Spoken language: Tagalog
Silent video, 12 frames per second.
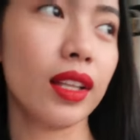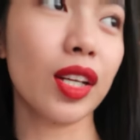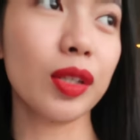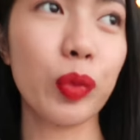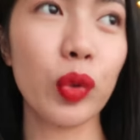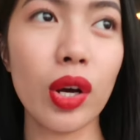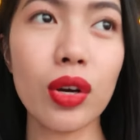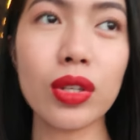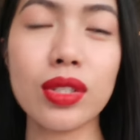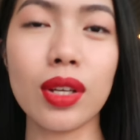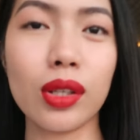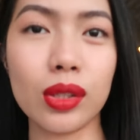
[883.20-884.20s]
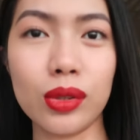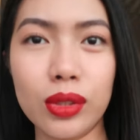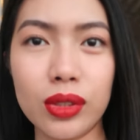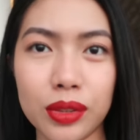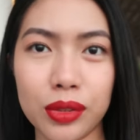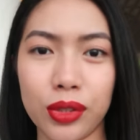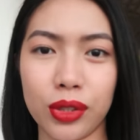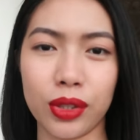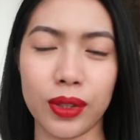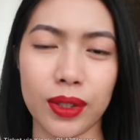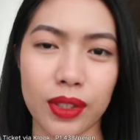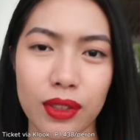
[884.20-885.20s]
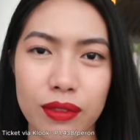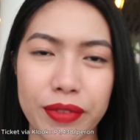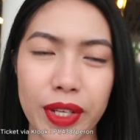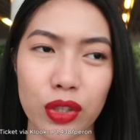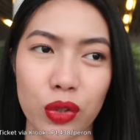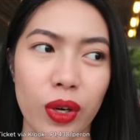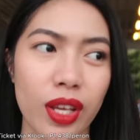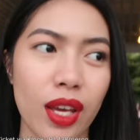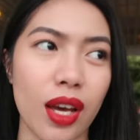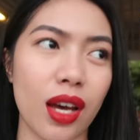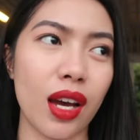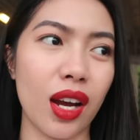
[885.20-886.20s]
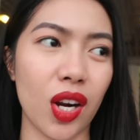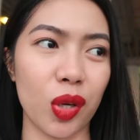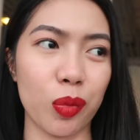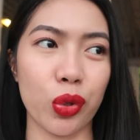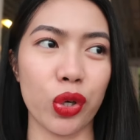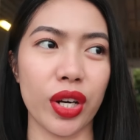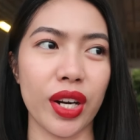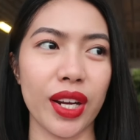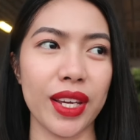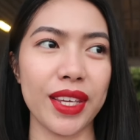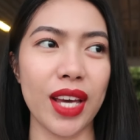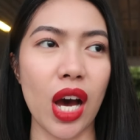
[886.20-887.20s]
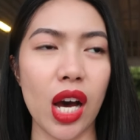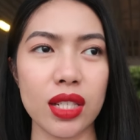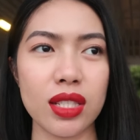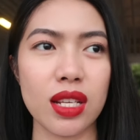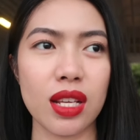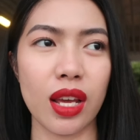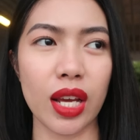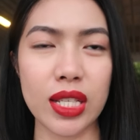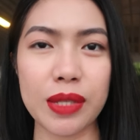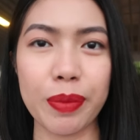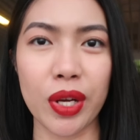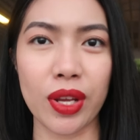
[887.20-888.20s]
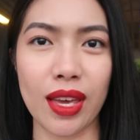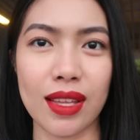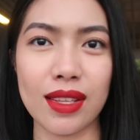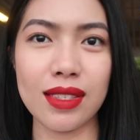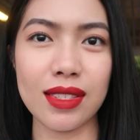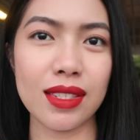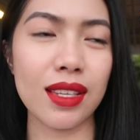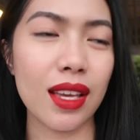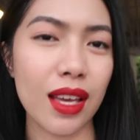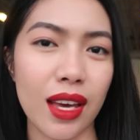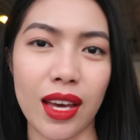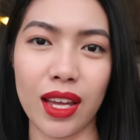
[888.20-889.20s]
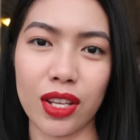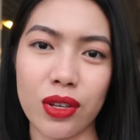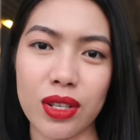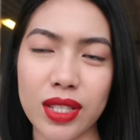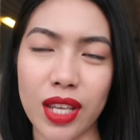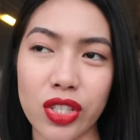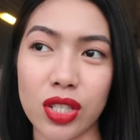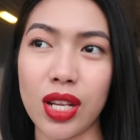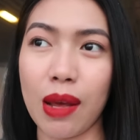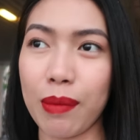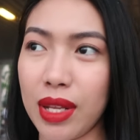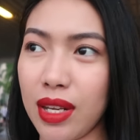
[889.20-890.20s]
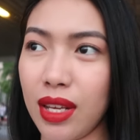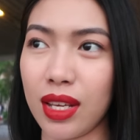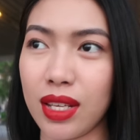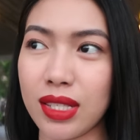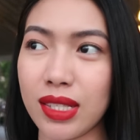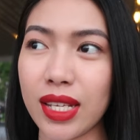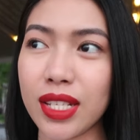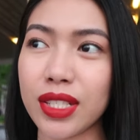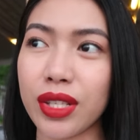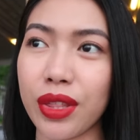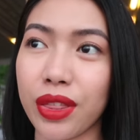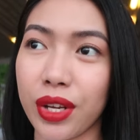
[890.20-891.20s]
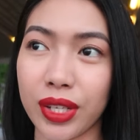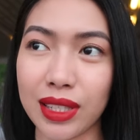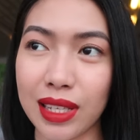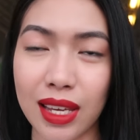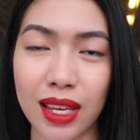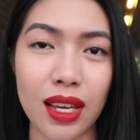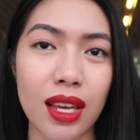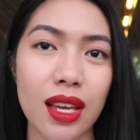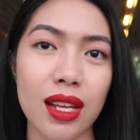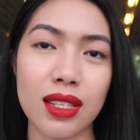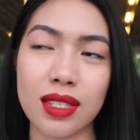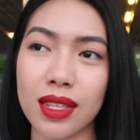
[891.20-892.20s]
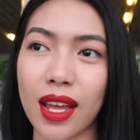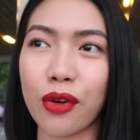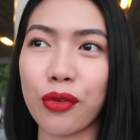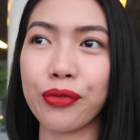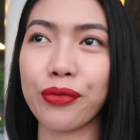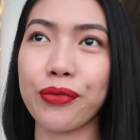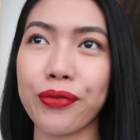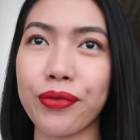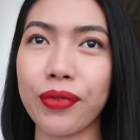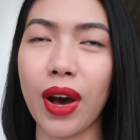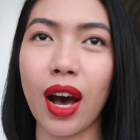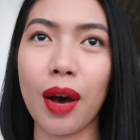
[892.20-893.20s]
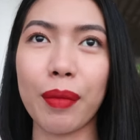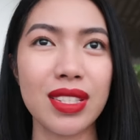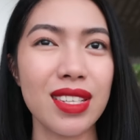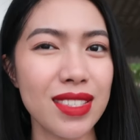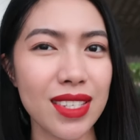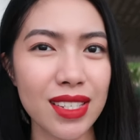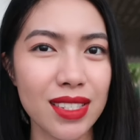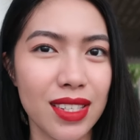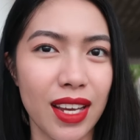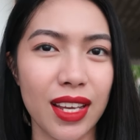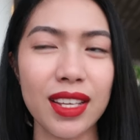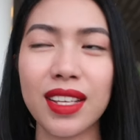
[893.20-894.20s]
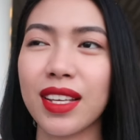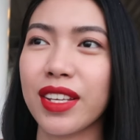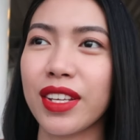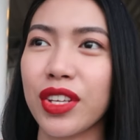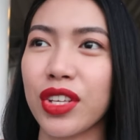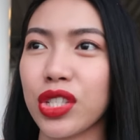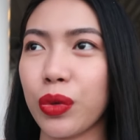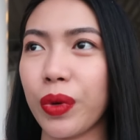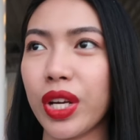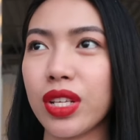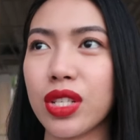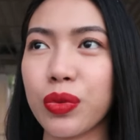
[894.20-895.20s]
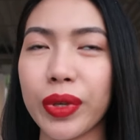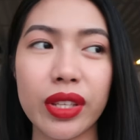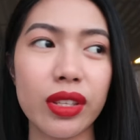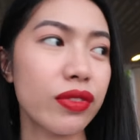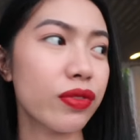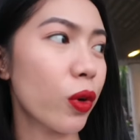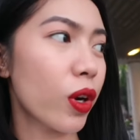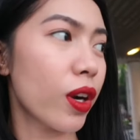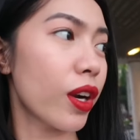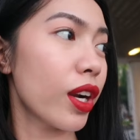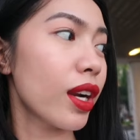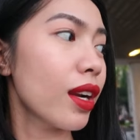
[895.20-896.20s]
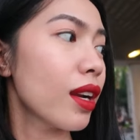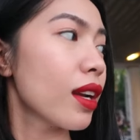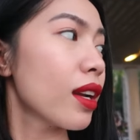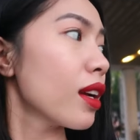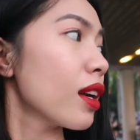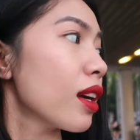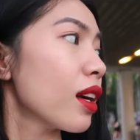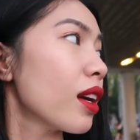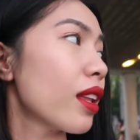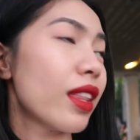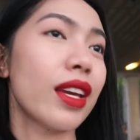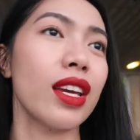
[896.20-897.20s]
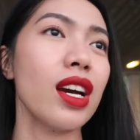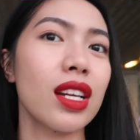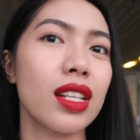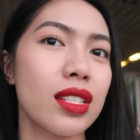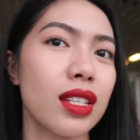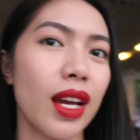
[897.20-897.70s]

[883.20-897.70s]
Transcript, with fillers: nag-book ako sa Klook ng Victoria Harbor Yacht Experience. And yung schedule namin is 6.30. It's now uh, magsi-6 na. So, we're just waiting for the yacht.